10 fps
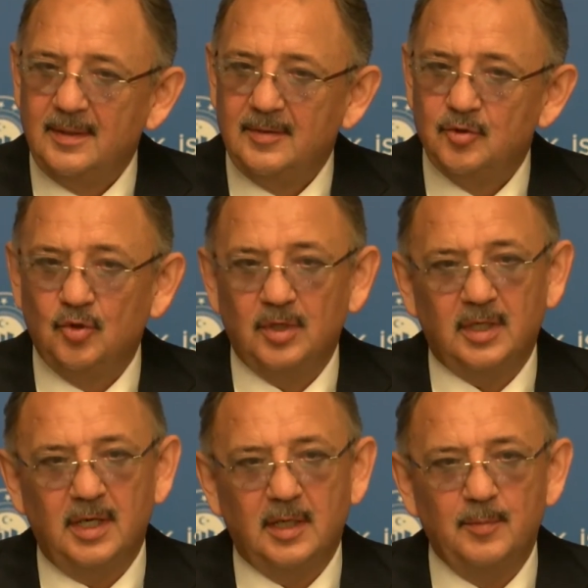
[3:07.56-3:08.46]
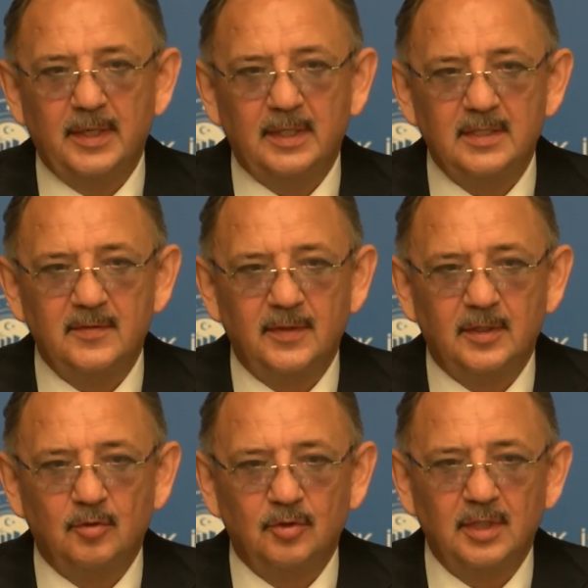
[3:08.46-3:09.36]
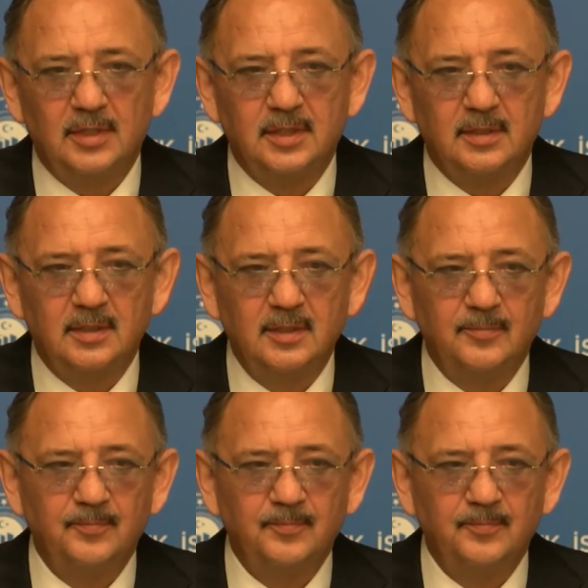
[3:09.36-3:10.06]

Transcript: Sonra kayak merkezi fikri ortaya çıktı.